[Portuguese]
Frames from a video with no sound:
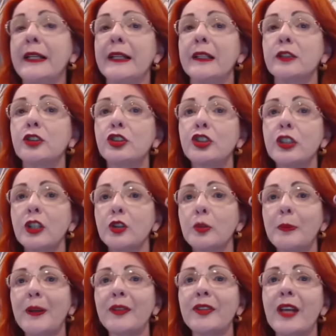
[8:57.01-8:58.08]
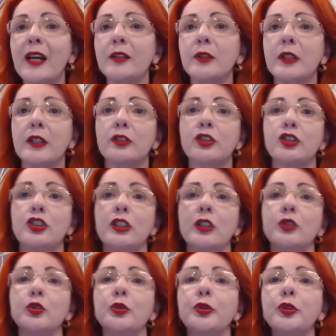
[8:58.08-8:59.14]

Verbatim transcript: Ela te tira do passado, ela te tira do